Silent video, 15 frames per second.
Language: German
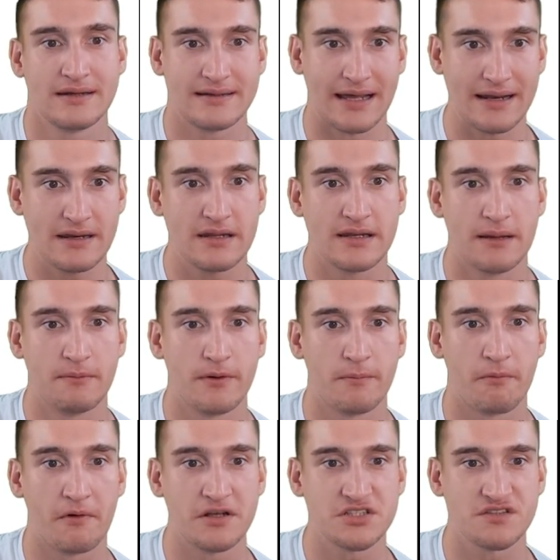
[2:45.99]
Dann in der
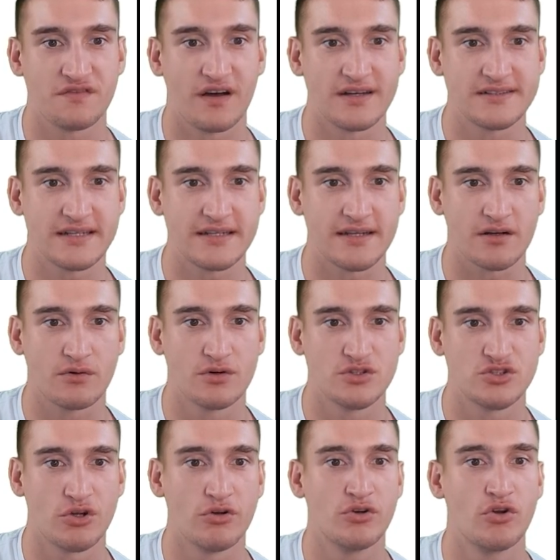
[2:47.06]
Preparation-Phase geht der
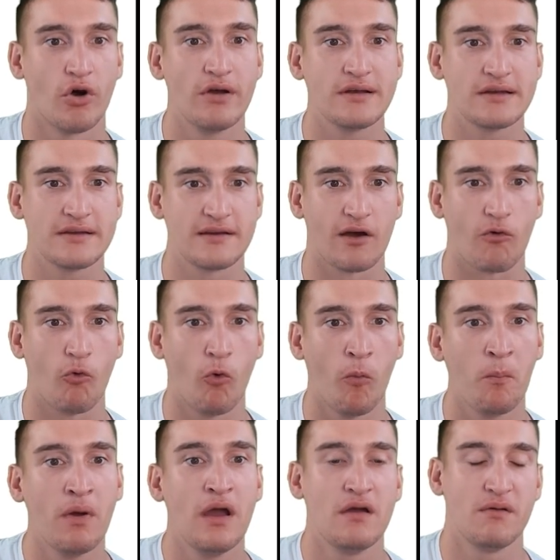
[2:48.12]
Kurs schon deutlich nach
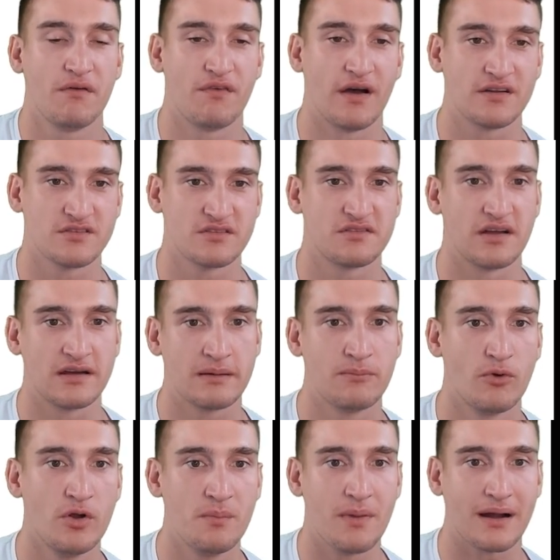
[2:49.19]
oben. Wir fangen sozusagen den
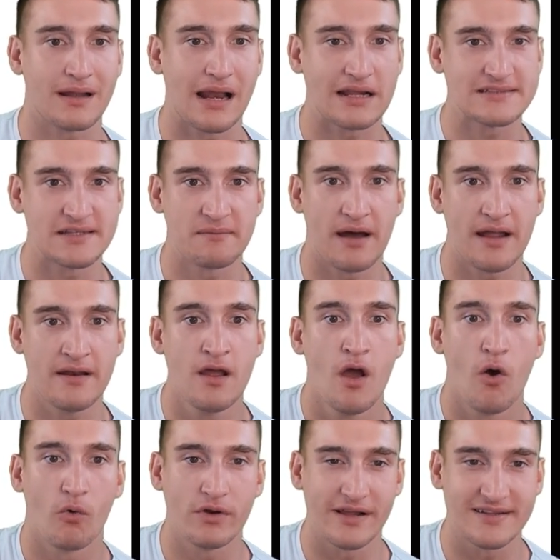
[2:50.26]
Bullenmarkt langsam an
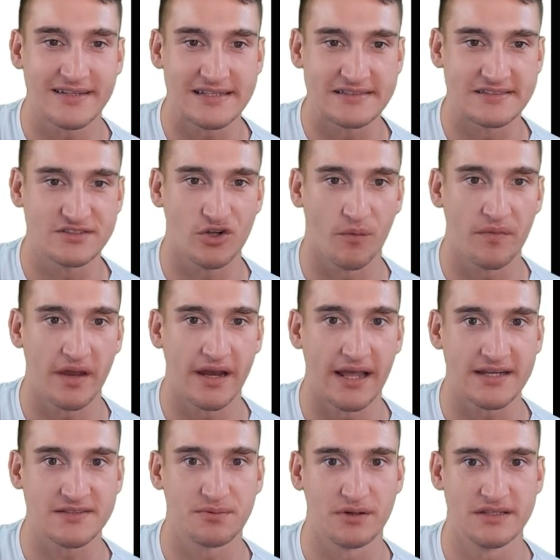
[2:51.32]
und als letztes kommt eine
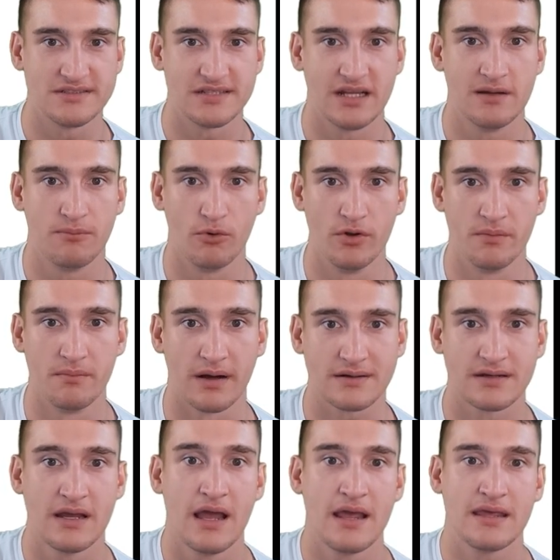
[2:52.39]
exponentielle
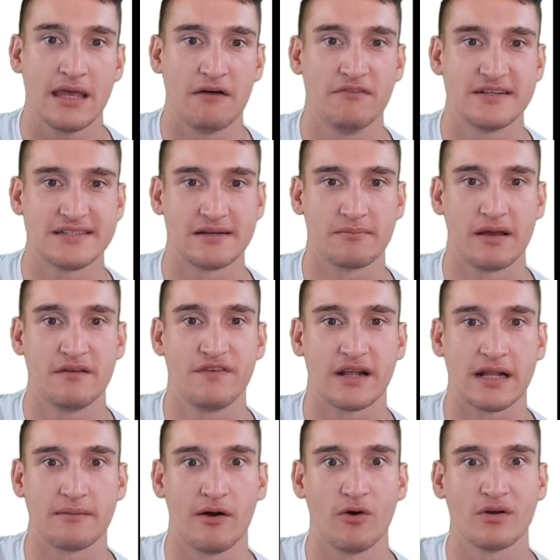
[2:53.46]
Bullenmarkt. Hier haben wir das im
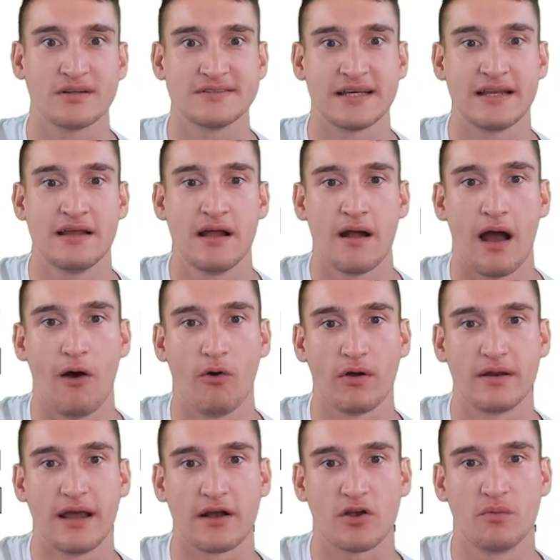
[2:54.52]
Endeffekt aber auch gesehen. Auch
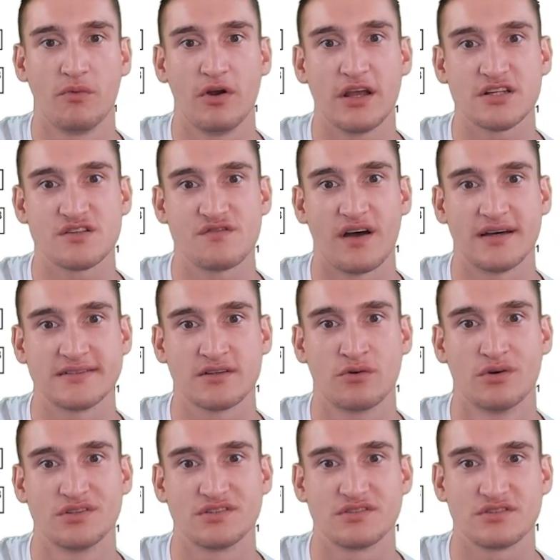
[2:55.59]
in der Accumulation-Phase,
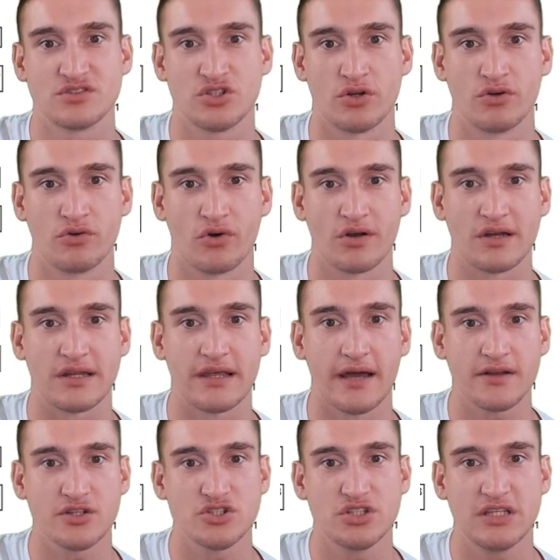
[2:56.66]
Kurs ist schon deutlich
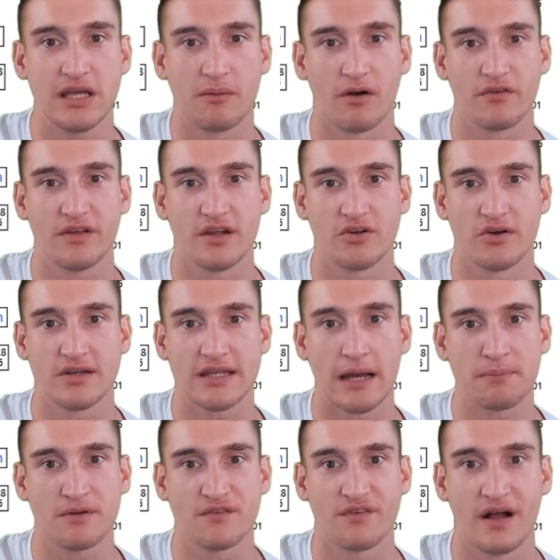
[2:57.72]
angestiegen, aber auch wieder deutlich
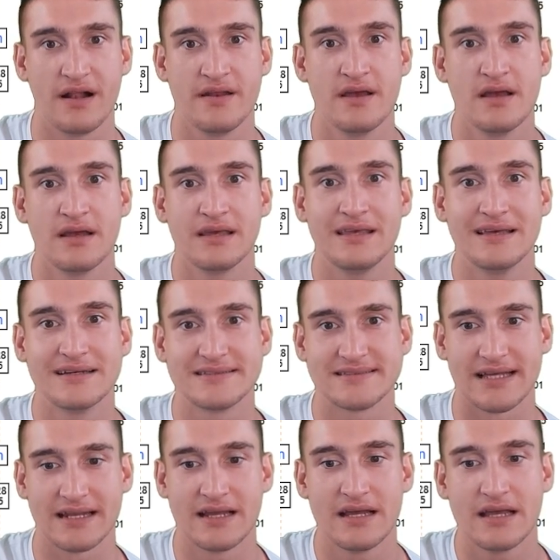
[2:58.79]
abgefallen. Hier
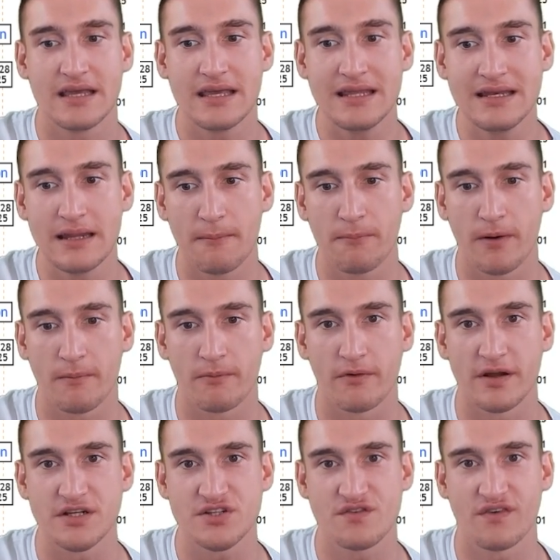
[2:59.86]
ist dann in der
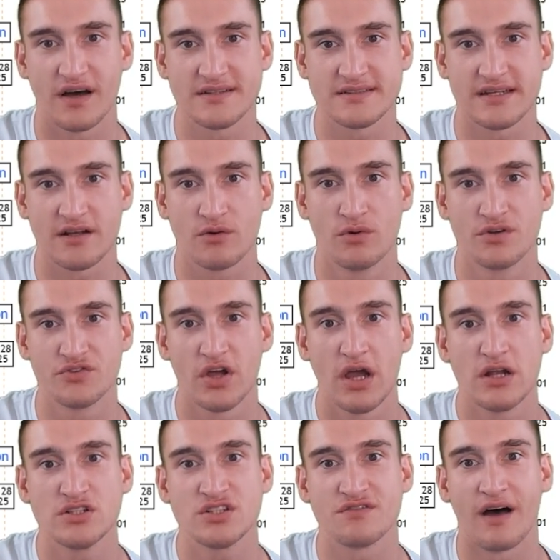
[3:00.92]
Preparation-Phase der Kurs
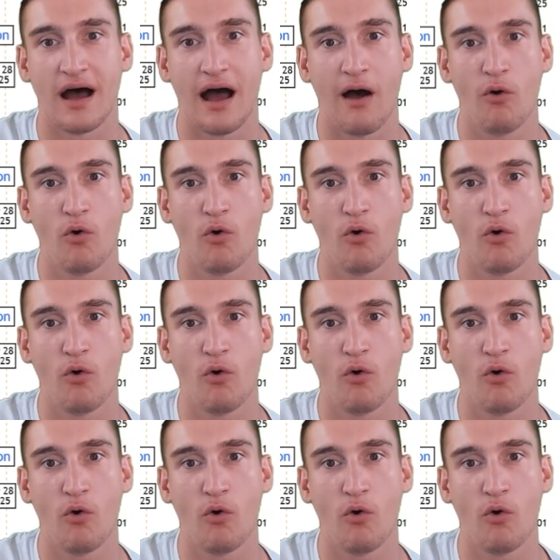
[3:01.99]
zwar